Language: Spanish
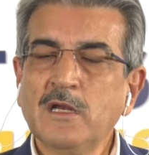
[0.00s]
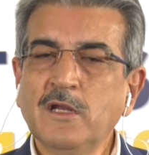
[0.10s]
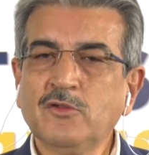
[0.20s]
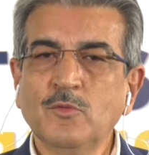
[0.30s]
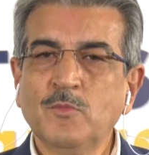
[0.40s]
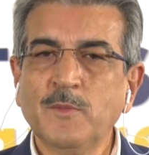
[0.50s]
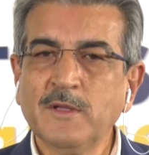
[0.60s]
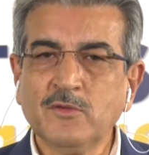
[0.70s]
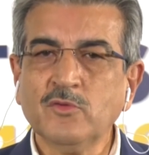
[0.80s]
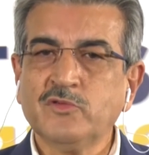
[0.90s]
en estos
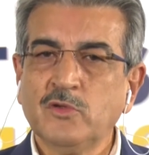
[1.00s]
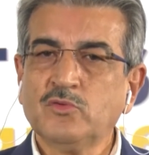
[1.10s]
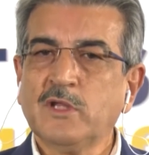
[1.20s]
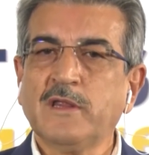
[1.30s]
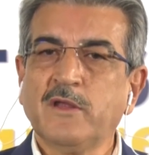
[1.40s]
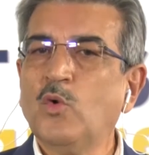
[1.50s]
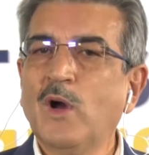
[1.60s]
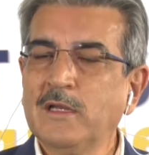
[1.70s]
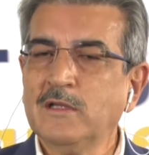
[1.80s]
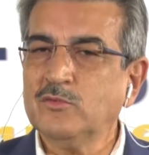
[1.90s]
momentos, si ustedes
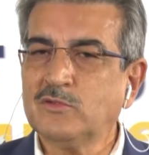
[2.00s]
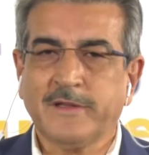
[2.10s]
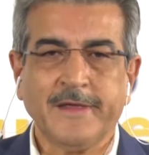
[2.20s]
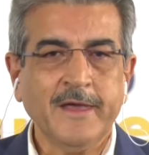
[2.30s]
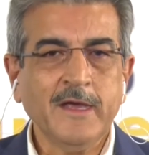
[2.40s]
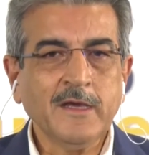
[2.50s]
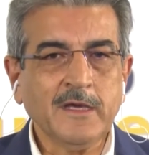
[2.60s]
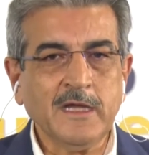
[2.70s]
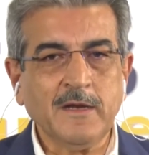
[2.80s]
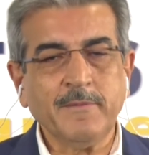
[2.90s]
o alguien de ustedes
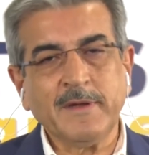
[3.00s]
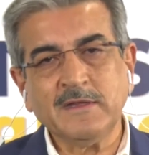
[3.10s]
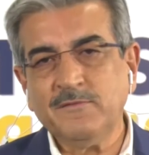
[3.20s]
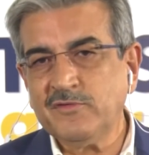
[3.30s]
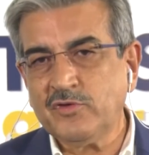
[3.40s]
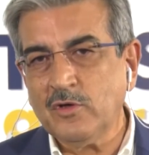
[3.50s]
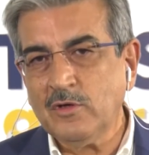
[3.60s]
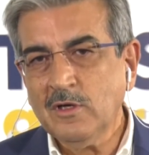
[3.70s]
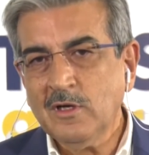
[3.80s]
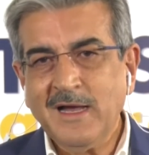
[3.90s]
quiere ver
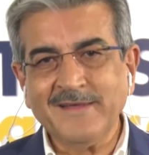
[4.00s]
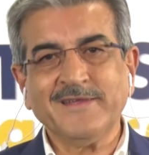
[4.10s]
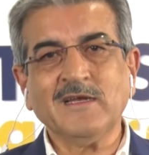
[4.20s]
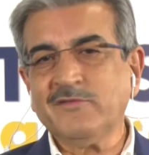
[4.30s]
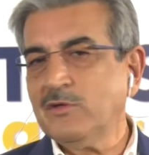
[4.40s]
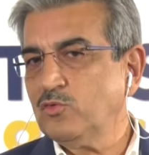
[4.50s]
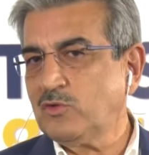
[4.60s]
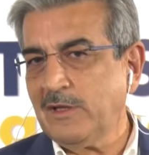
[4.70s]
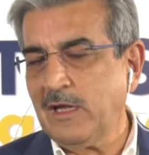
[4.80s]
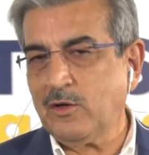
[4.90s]
división, acérquense
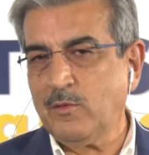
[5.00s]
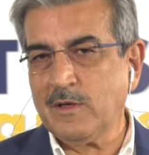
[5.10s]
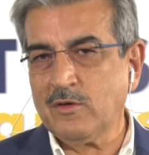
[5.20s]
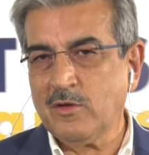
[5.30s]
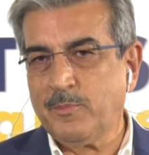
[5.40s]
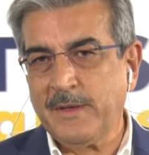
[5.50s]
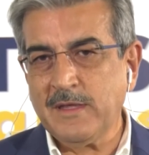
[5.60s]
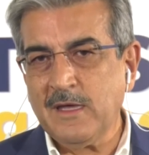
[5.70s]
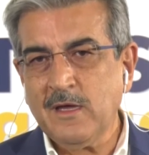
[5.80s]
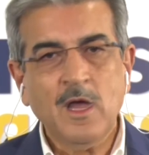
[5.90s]
ustedes al Gobierno de
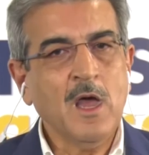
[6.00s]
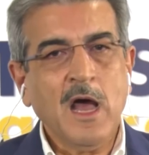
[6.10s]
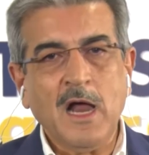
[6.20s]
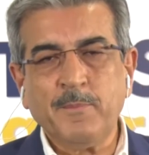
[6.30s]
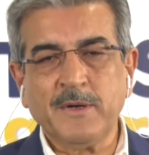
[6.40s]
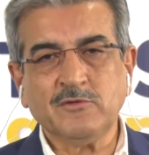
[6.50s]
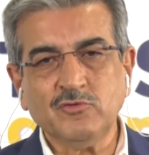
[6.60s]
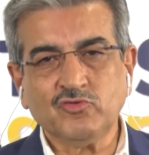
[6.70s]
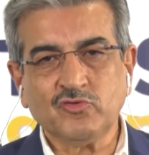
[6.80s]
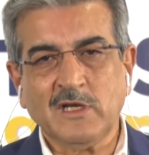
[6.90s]
España, al
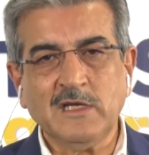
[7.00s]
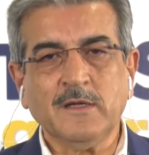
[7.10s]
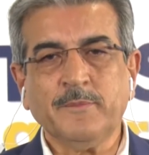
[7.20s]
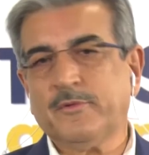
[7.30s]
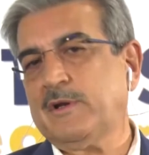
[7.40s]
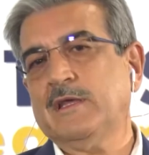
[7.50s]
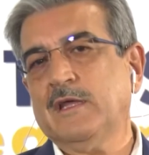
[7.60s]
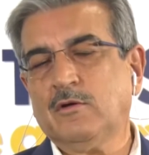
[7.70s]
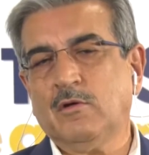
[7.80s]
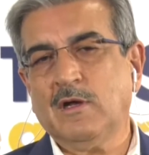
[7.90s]
Partido Socialista, porque
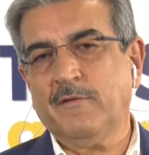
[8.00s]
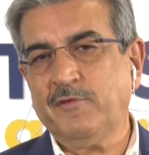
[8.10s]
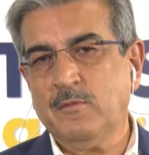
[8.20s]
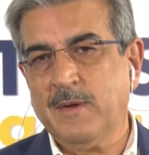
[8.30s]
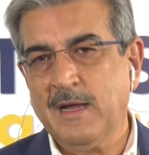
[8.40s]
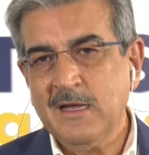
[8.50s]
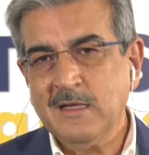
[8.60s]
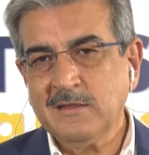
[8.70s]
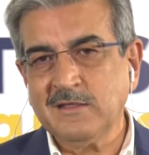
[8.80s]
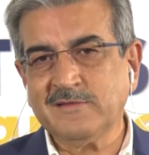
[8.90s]
ayer con la firma
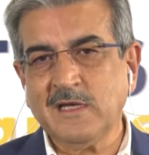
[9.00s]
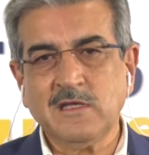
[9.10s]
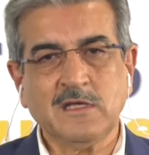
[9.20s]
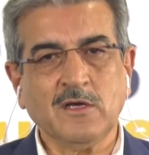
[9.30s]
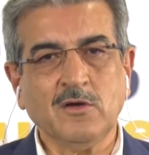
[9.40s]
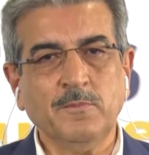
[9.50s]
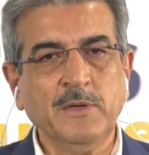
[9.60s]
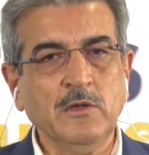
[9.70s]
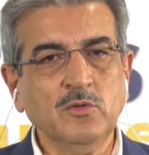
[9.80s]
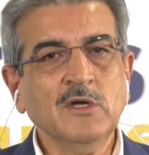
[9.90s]
de Sánchez con
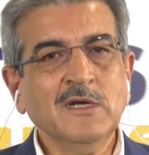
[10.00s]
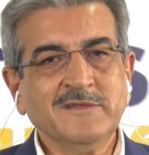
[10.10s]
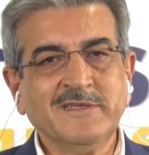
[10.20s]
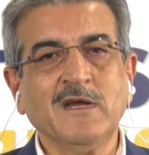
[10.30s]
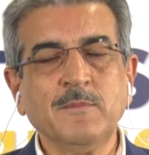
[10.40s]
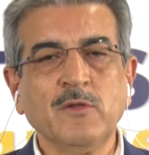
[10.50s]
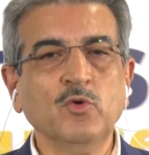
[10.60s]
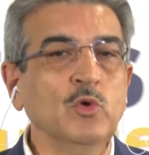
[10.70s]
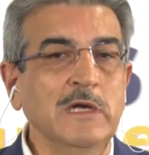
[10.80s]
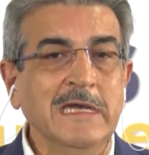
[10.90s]
Bildu se ha
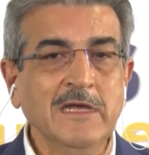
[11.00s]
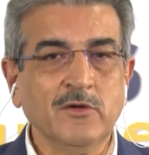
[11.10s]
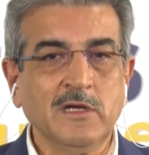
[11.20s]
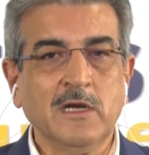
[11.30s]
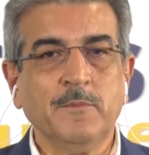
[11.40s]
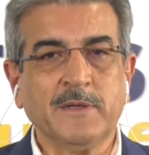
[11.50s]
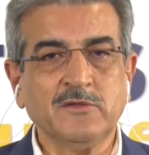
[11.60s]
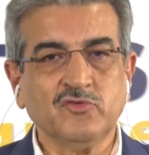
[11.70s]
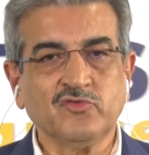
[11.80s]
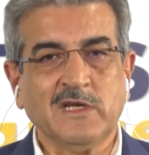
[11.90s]
armado un lío en el
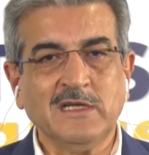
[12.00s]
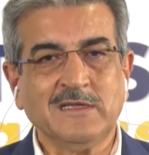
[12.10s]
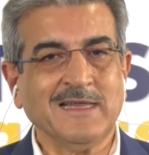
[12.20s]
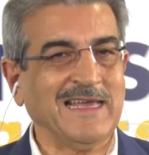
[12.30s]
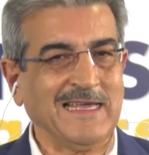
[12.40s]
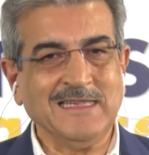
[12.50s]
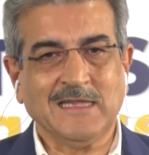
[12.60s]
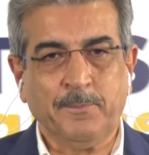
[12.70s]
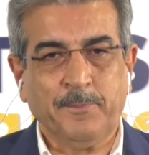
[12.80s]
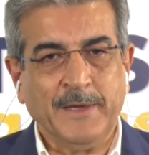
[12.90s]
Partido Socialista de aquí,
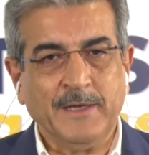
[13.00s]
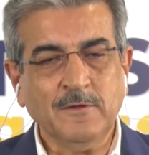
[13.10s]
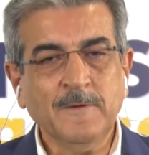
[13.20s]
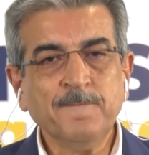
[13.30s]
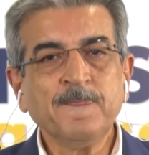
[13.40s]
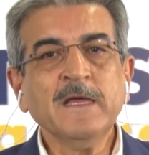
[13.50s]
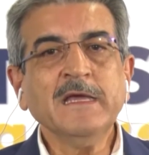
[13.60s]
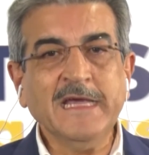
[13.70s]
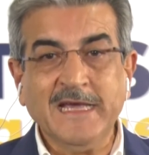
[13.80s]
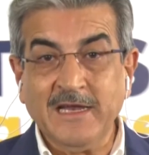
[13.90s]
te espero,
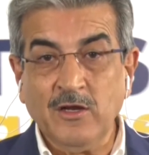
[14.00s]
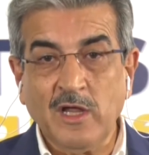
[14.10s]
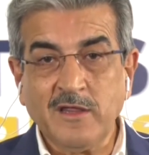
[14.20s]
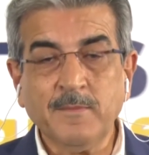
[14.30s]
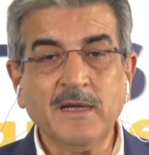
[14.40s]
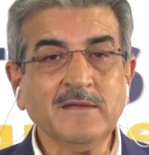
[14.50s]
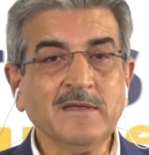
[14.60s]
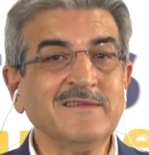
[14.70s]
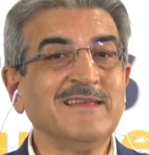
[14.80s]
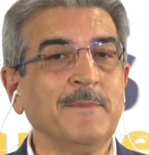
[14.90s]
y creo además
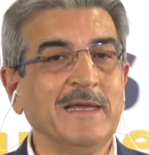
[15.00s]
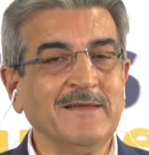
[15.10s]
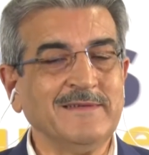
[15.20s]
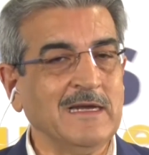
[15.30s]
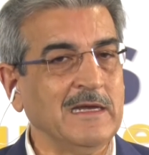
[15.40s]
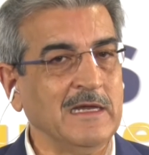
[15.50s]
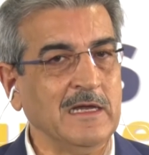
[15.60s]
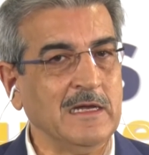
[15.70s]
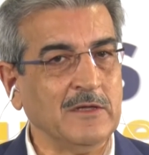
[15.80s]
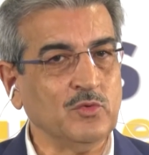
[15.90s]
que se amenaza la
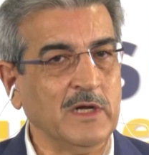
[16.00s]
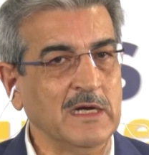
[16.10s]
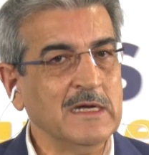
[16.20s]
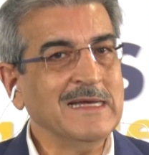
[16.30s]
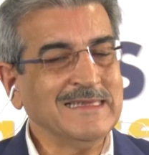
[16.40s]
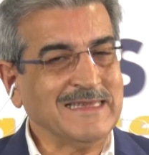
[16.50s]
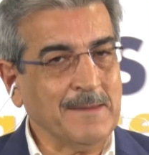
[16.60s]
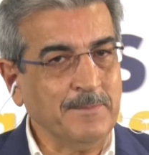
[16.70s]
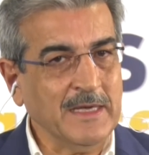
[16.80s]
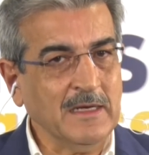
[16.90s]
legislatura
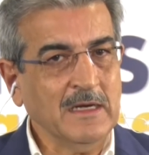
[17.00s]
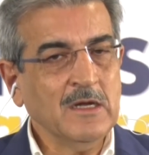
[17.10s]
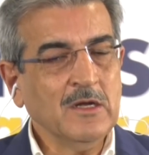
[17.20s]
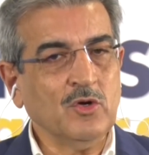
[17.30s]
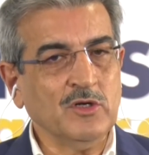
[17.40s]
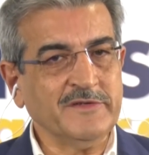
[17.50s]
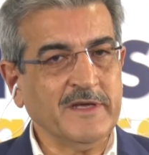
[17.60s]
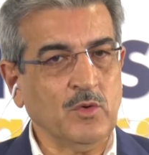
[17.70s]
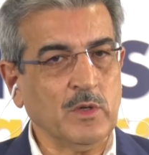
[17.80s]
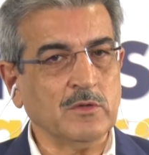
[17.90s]
también con
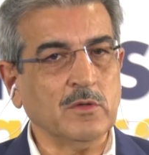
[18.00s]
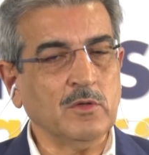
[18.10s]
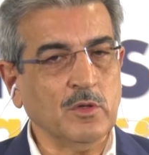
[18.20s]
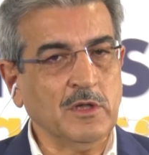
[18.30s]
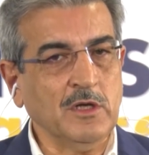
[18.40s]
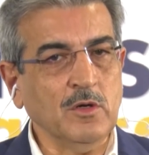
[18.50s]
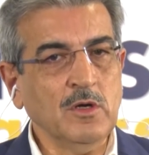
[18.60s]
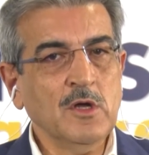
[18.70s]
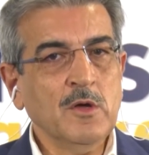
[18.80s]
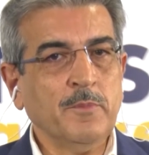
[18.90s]
ese acuerdo. Lo digo
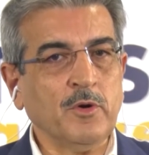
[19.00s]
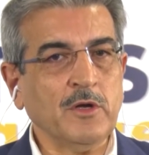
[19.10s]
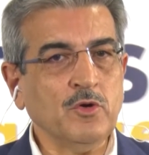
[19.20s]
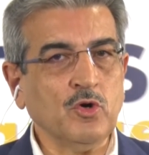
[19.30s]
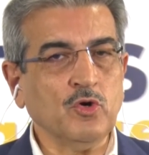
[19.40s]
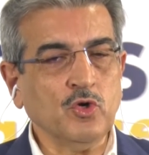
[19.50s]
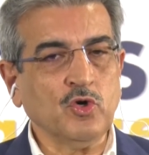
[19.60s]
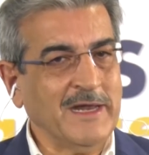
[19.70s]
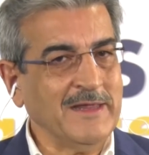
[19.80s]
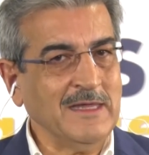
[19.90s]
porque no
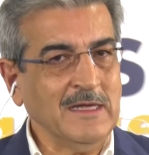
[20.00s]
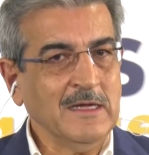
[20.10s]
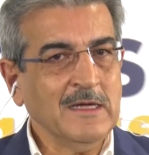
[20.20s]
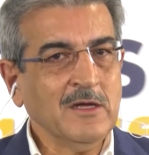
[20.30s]
conozco a nadie